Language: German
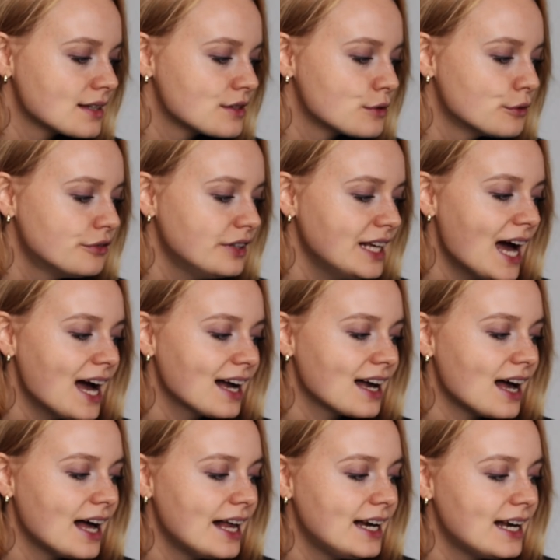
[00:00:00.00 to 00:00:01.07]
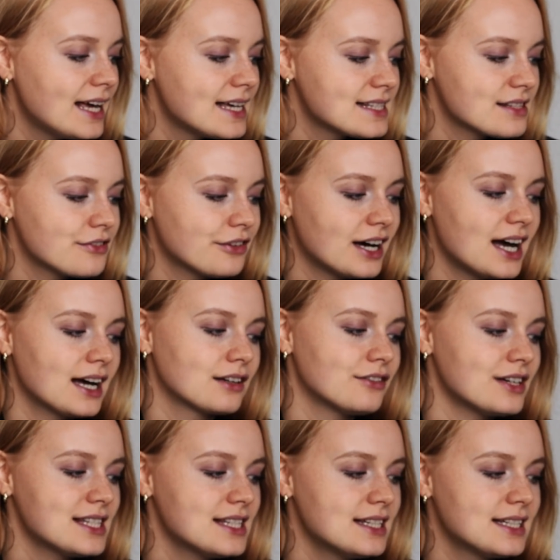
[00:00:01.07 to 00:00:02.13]
Sophia KLS fragt,
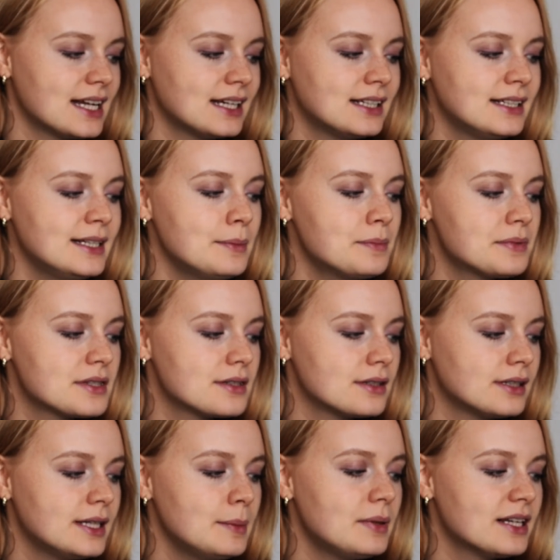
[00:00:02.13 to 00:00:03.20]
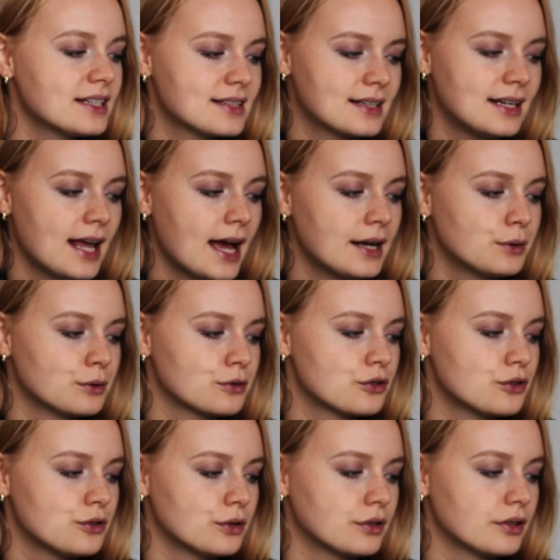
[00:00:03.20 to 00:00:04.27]
was sind deine Liebs
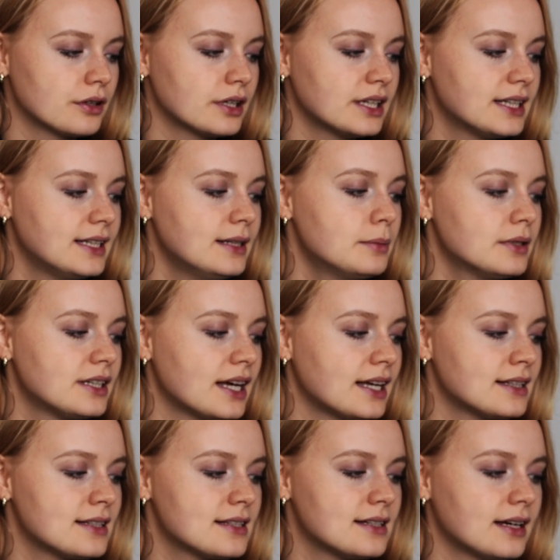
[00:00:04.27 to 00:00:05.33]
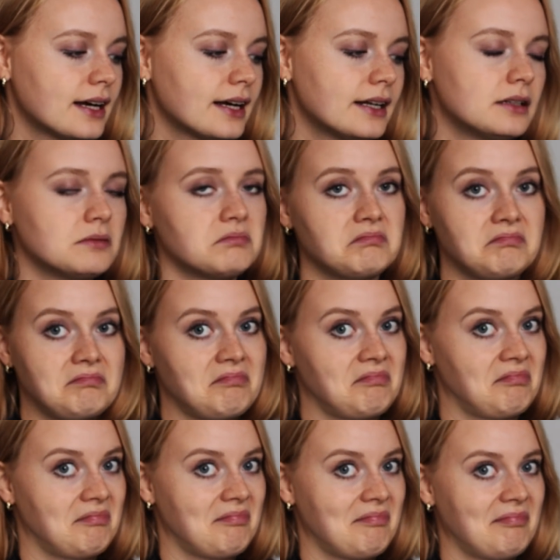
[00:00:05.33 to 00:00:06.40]
Lieblingskleidungsstücke? Ich liebe deinen Style.
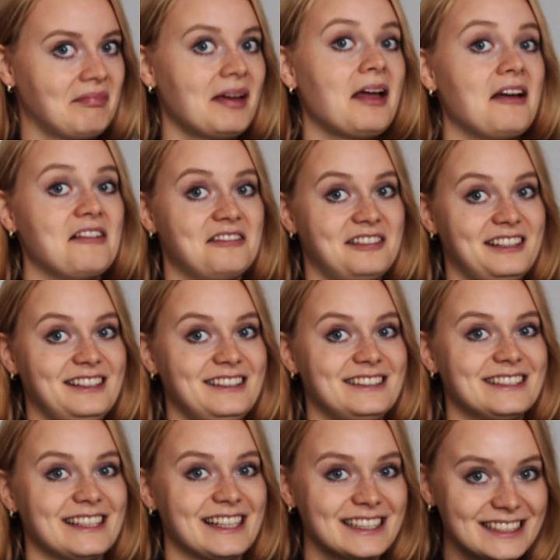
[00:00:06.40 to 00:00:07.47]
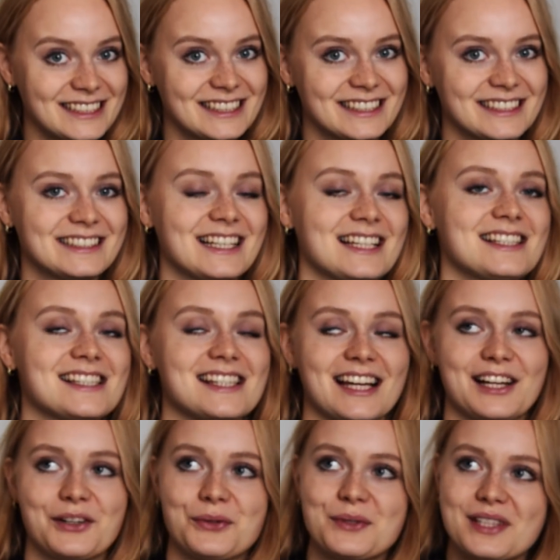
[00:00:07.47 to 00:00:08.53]
Vielen Dank. Das ist
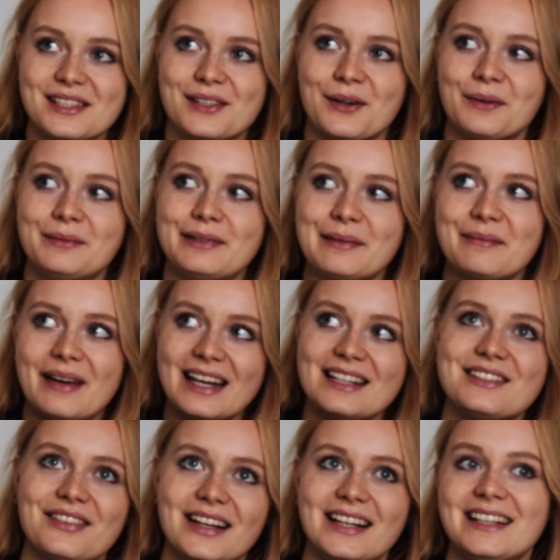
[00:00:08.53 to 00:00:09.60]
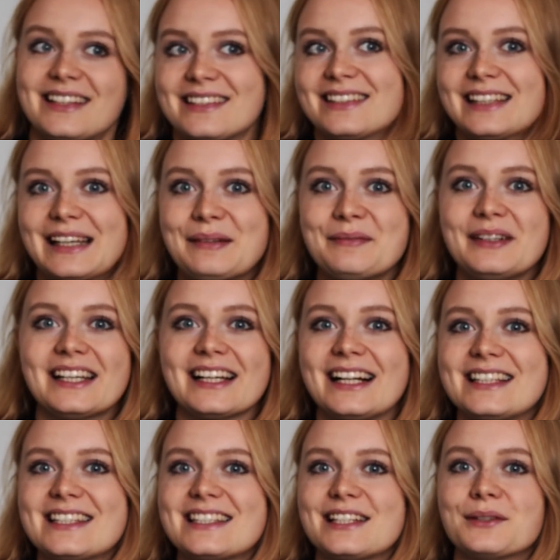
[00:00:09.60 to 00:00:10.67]
ein großes Kompliment, weil ich sehe mich
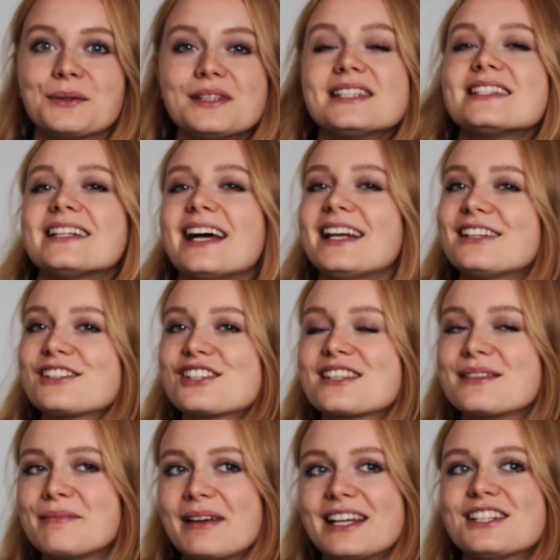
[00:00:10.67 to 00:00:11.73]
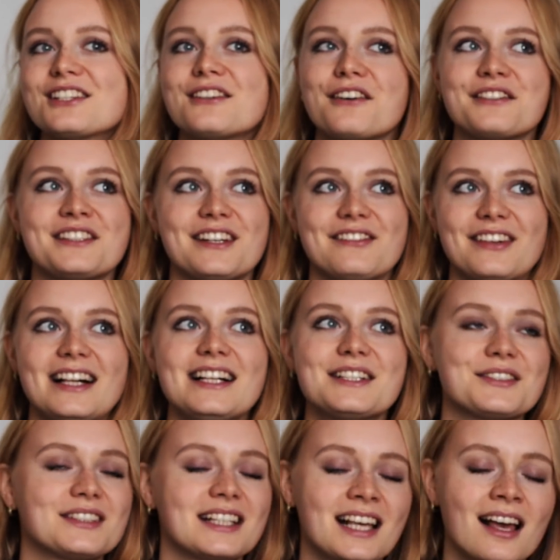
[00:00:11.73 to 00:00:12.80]
als den unstylischsten Menschen auf der Welt.
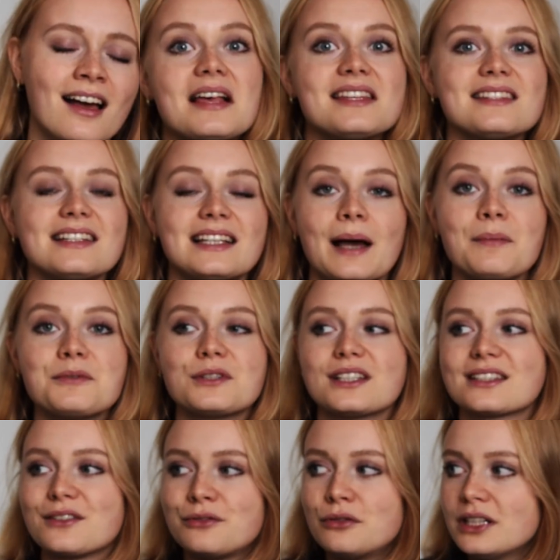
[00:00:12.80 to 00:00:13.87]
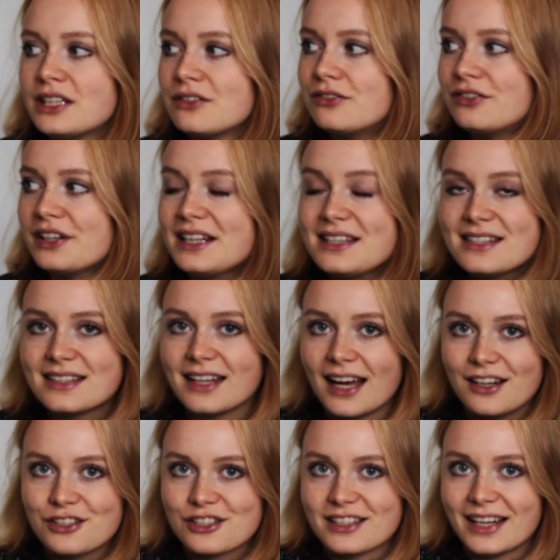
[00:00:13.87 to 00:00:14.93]
Will ich immer, ich habe so das Gefühl, ich will
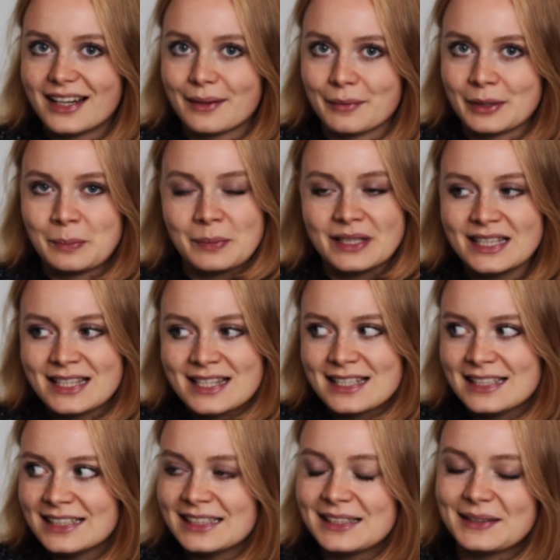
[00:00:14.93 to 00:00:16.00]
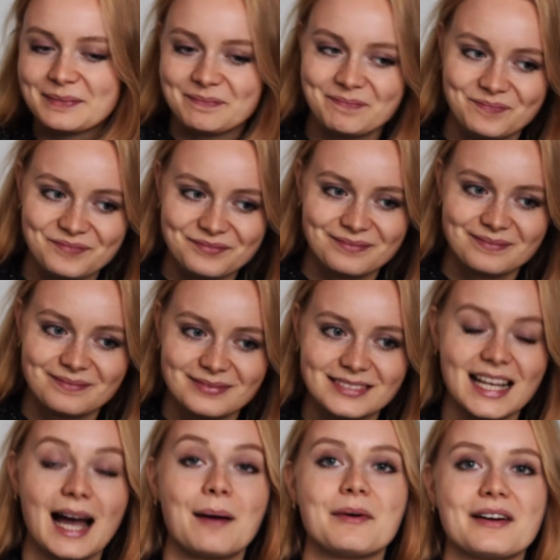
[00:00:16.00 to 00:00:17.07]
stylisch sein, aber ich bin es nicht.
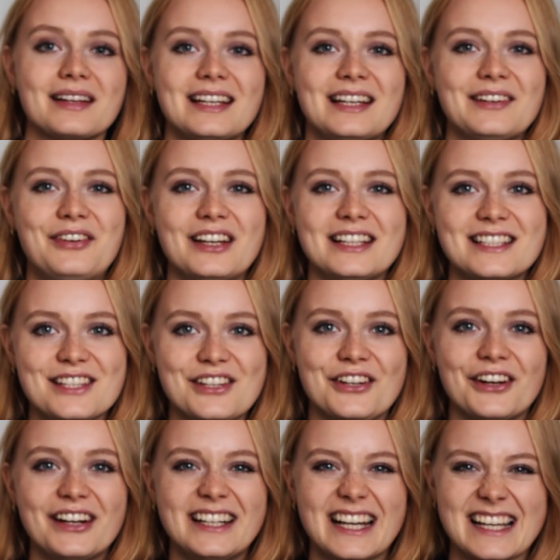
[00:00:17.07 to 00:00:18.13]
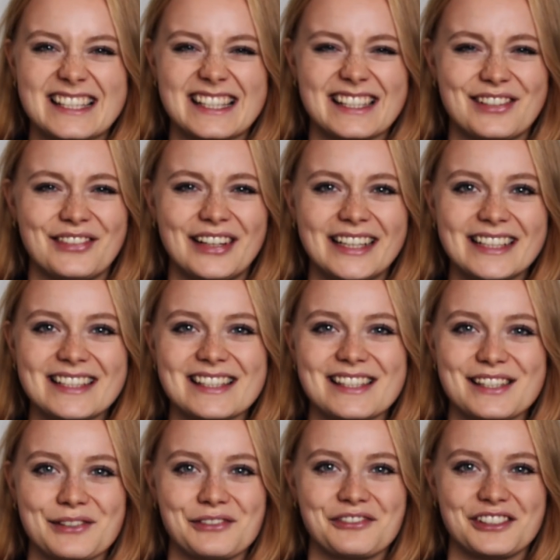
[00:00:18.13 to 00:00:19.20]
Aber ich finde es schön, dass es
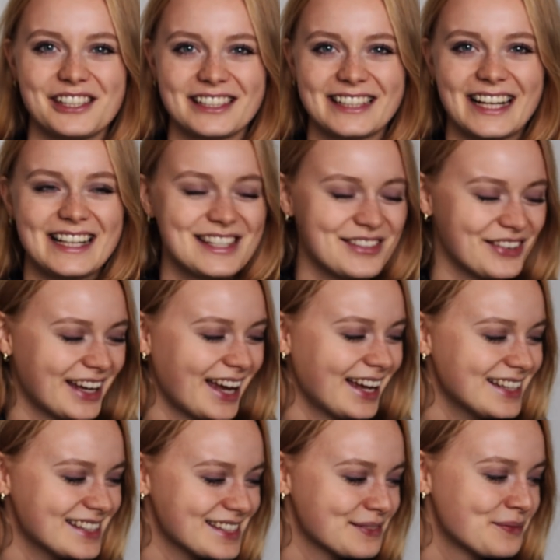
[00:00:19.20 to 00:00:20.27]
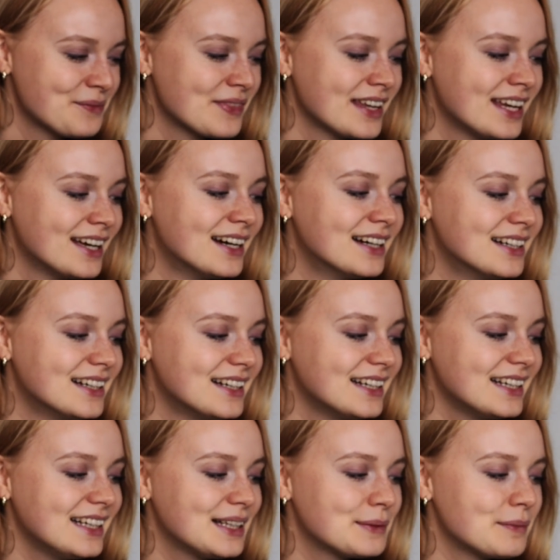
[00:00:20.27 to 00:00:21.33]
wenigstens so wirkt, als wäre ich es.
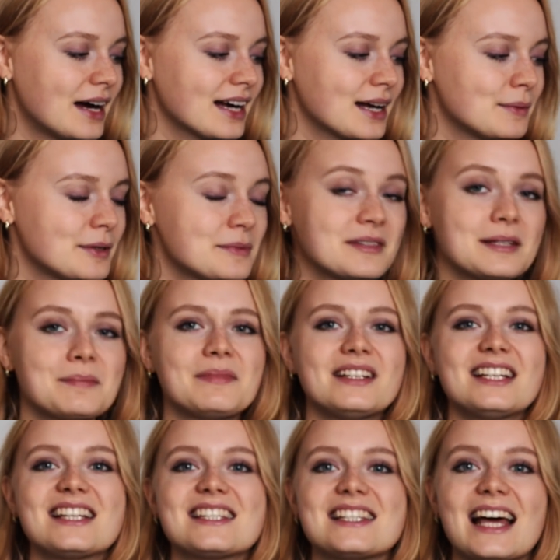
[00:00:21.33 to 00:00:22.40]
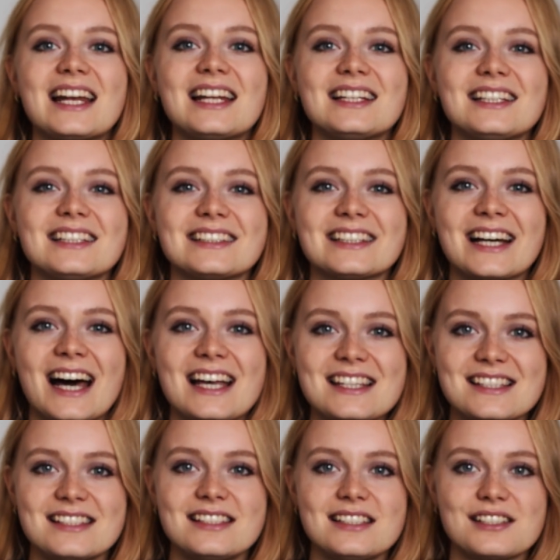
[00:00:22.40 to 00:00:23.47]
Ich mag am liebsten, ich bin jetzt leider nicht in
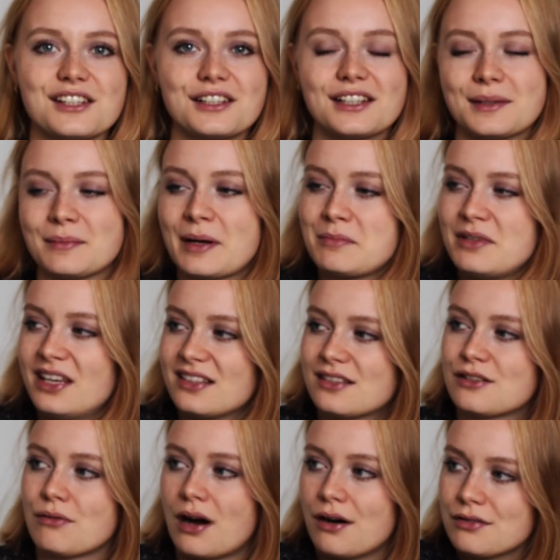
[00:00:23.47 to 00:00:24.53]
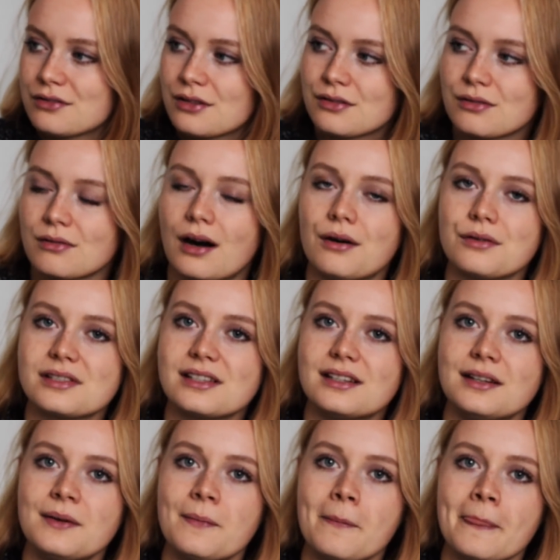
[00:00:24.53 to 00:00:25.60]
Kassel, sondern bei mir zu Hause zu
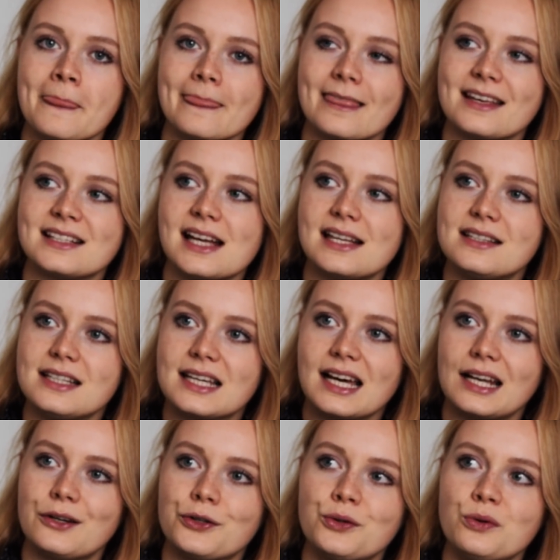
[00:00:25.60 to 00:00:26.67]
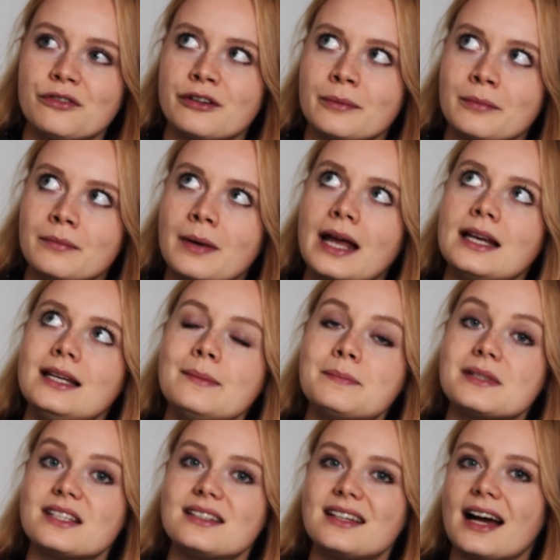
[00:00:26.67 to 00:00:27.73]
Hause. Das heißt, ich kann euch nur von meinen
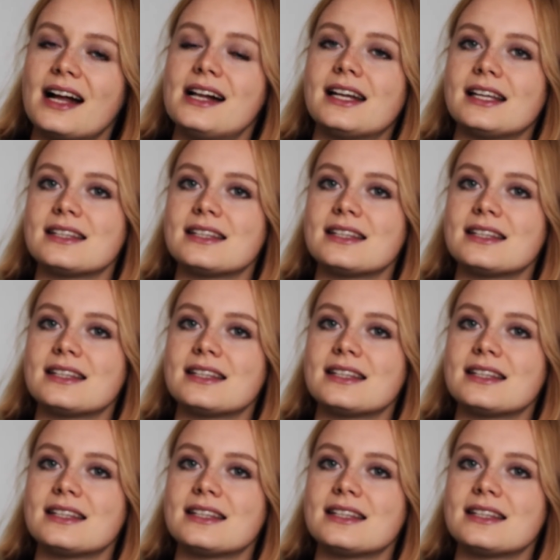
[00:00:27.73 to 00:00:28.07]
liebsten Teilen